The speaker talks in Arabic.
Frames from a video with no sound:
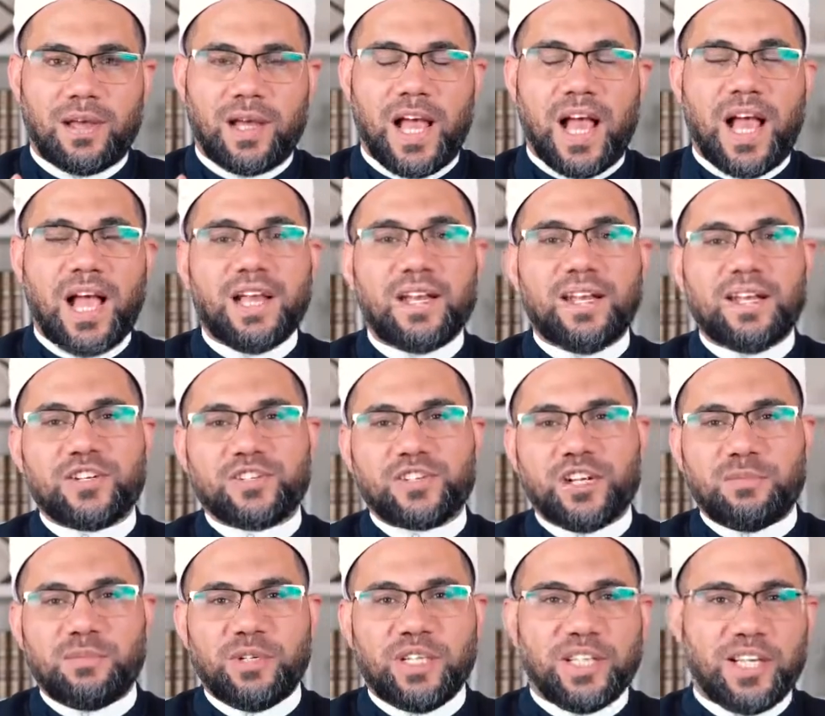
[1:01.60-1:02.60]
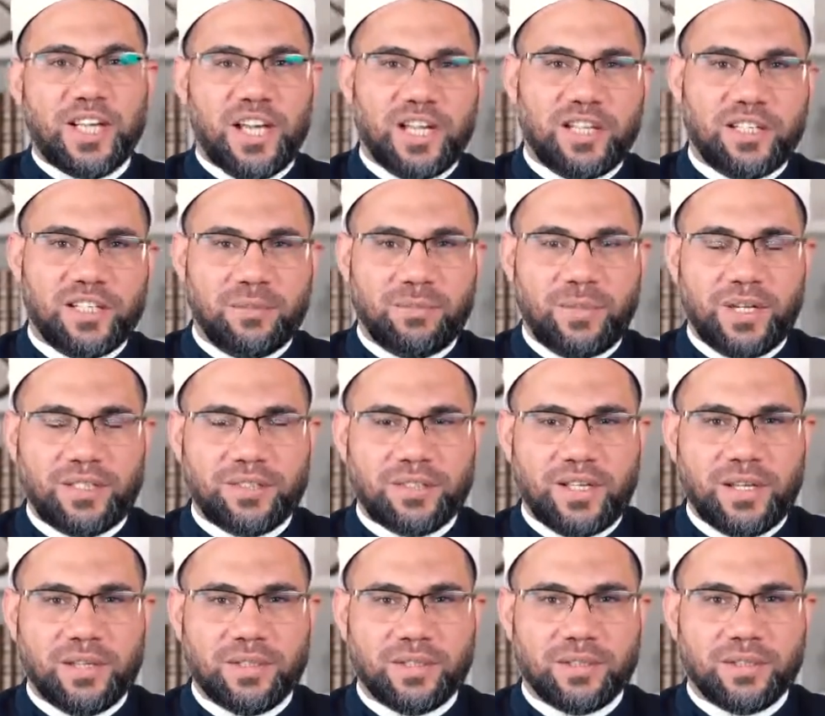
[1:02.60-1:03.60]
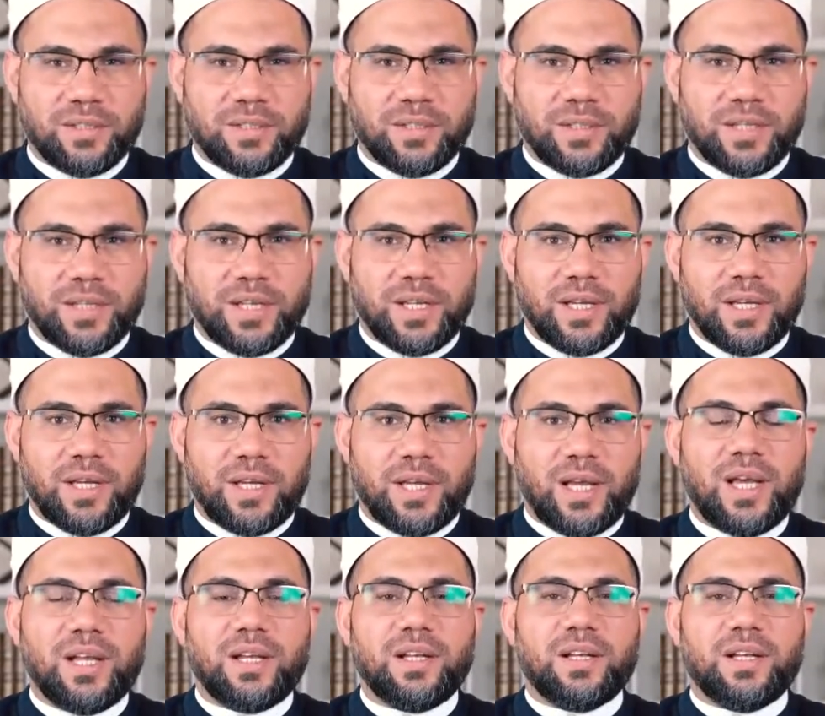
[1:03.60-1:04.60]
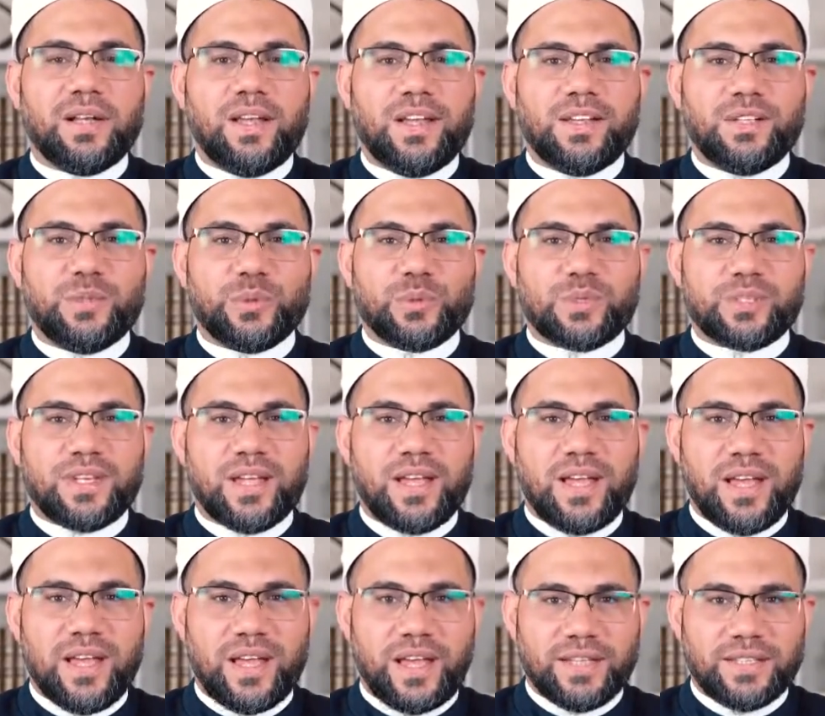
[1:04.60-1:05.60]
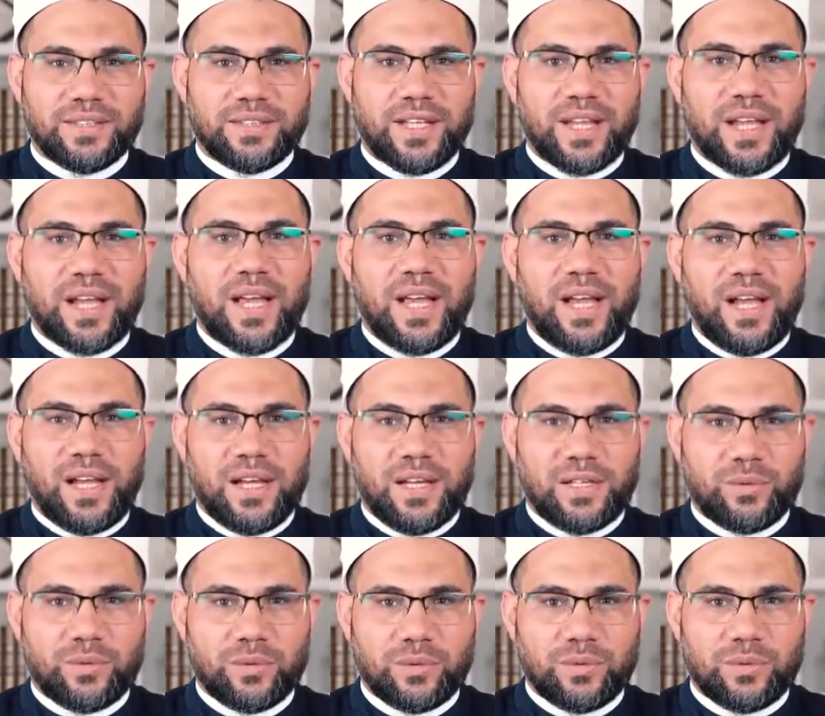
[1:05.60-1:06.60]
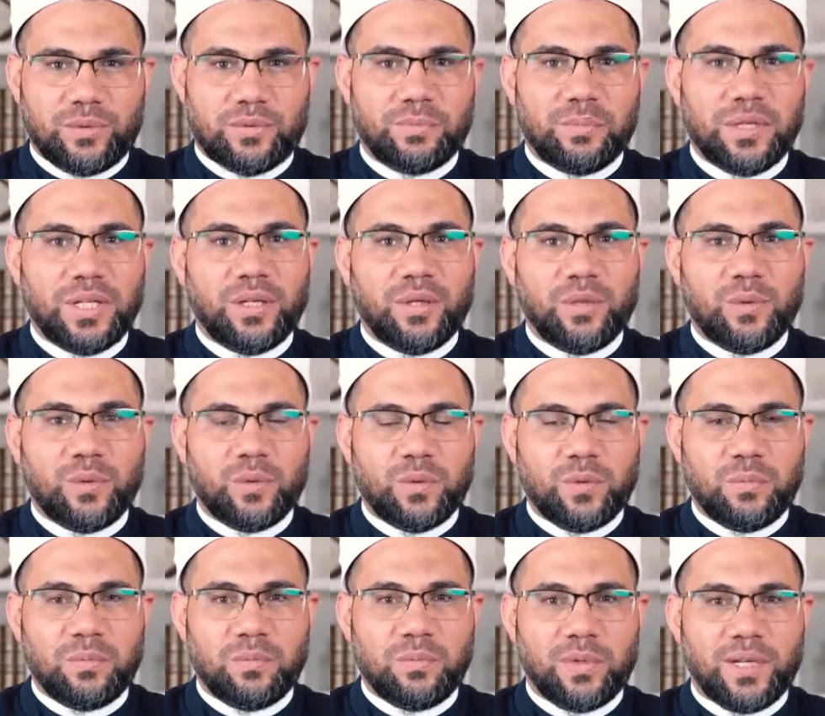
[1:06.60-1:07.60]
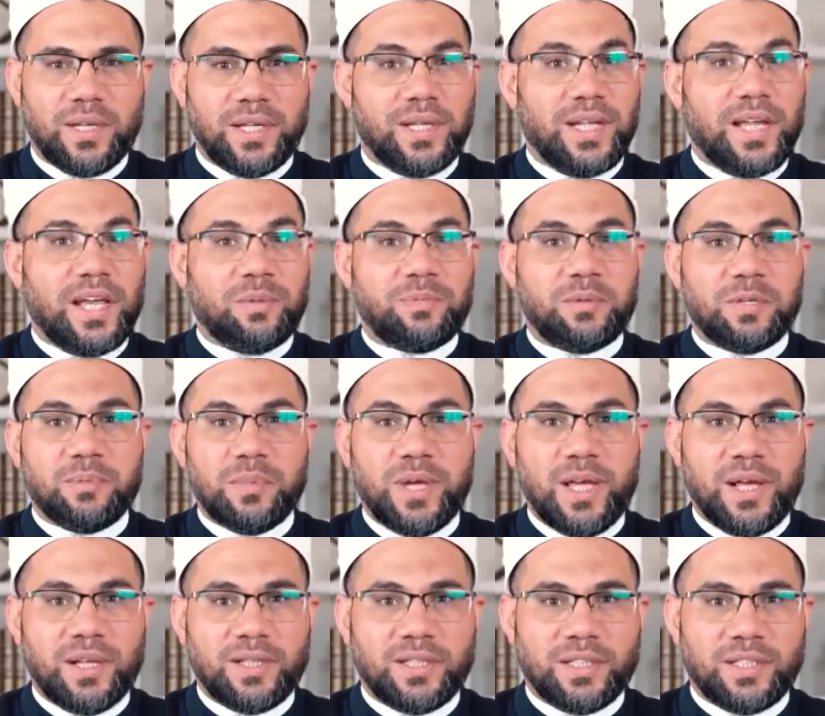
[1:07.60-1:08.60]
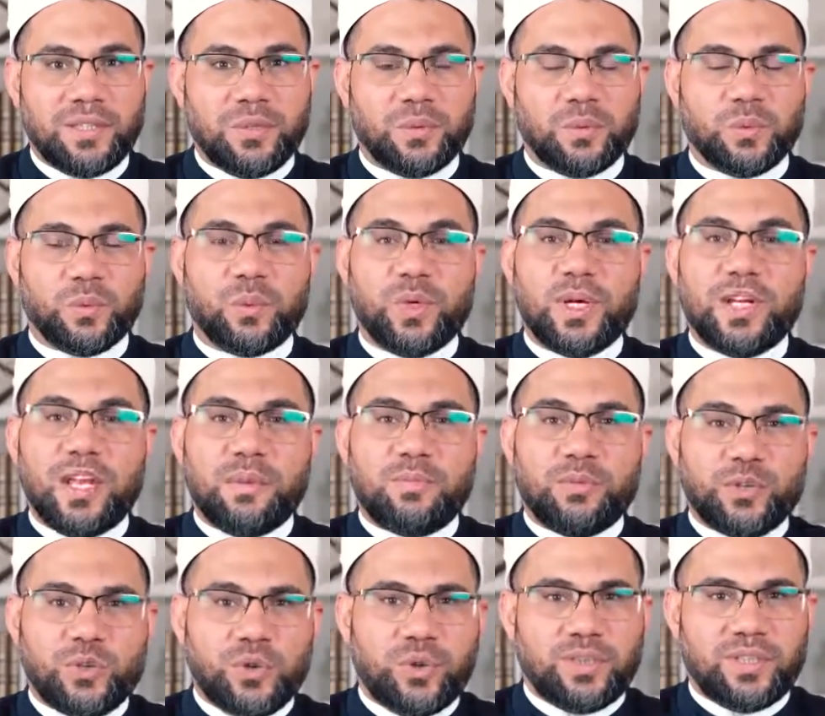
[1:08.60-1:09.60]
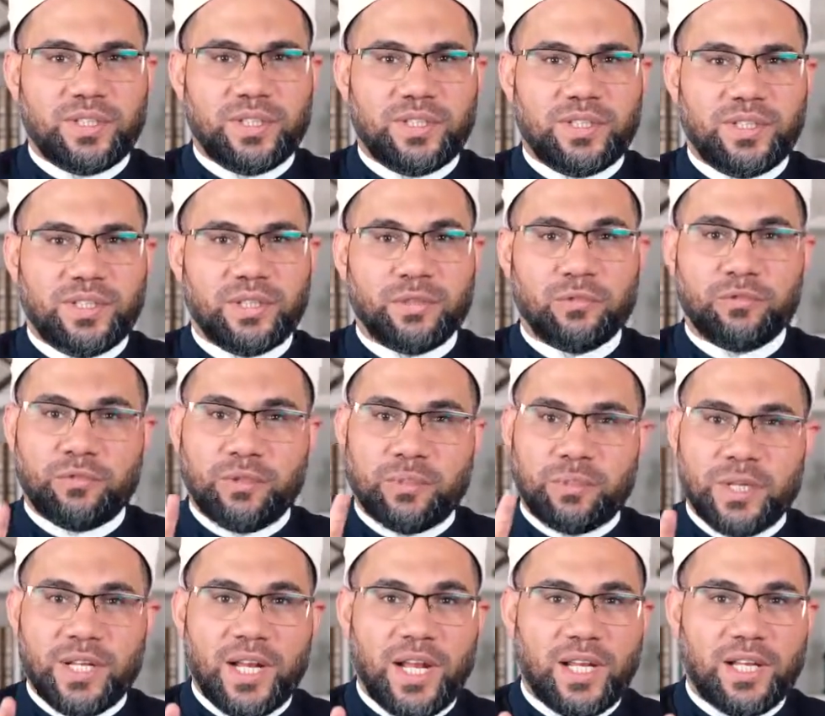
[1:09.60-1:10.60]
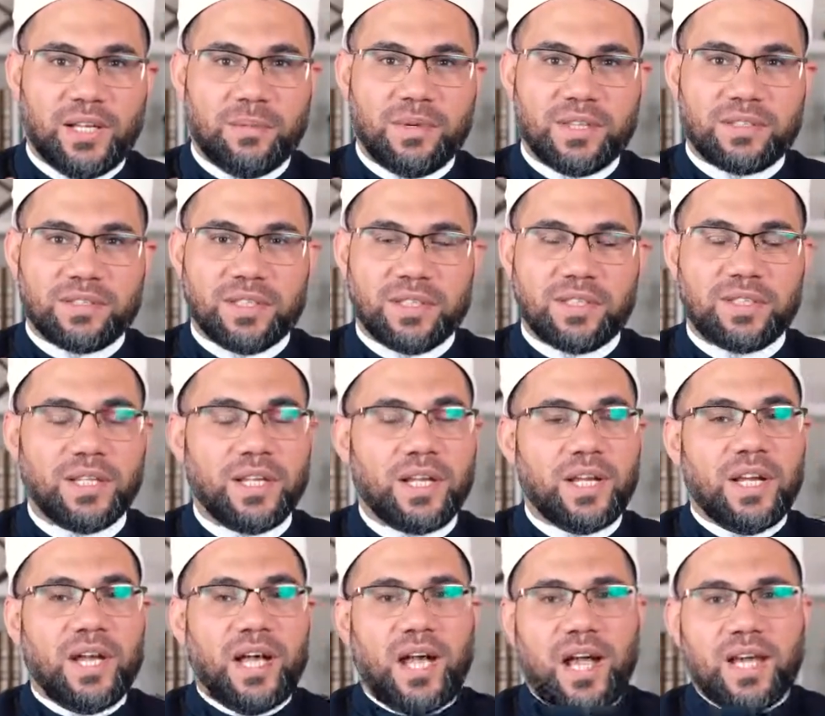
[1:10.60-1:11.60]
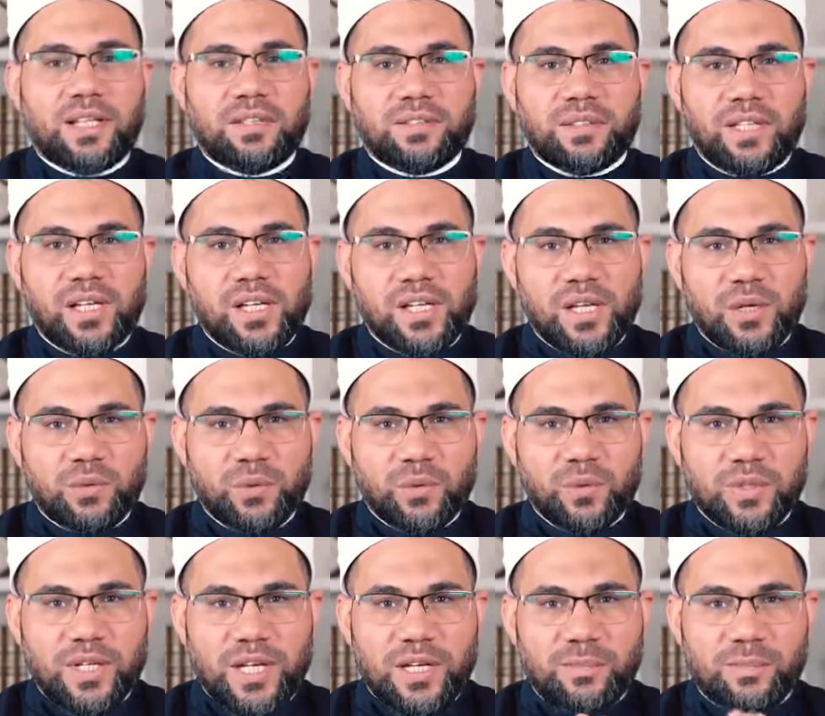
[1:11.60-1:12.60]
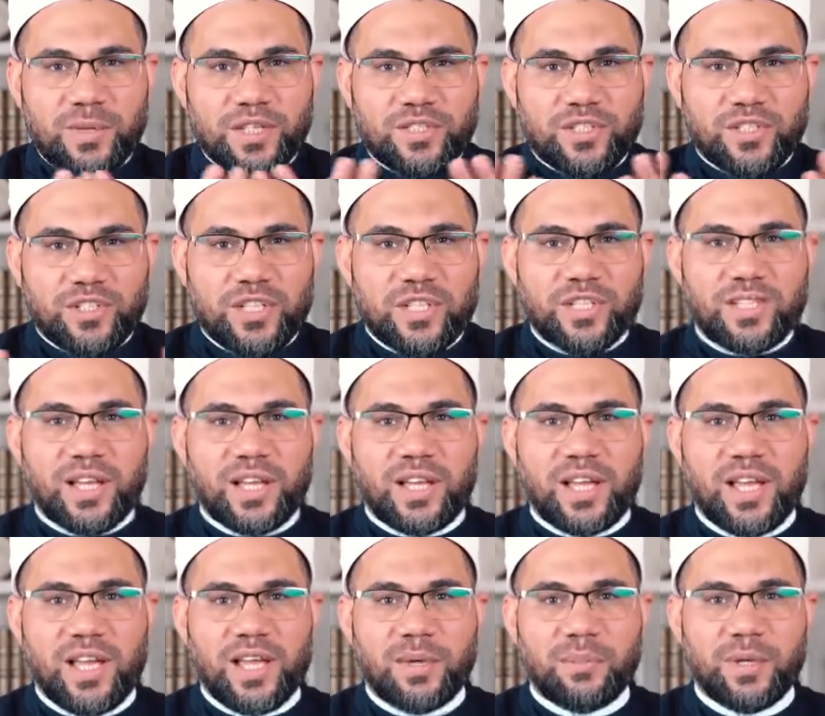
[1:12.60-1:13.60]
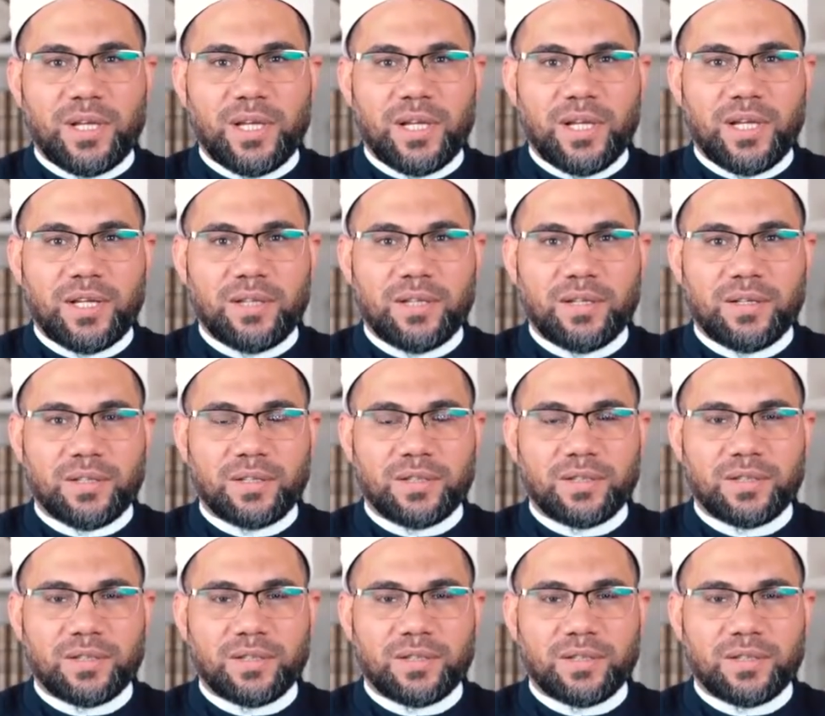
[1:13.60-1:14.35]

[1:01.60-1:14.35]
على جميع اهل البلده الا يساعد احد منهم لا بمال ولا بجهد في بناء المسجد حتى يكون المسجد كاملا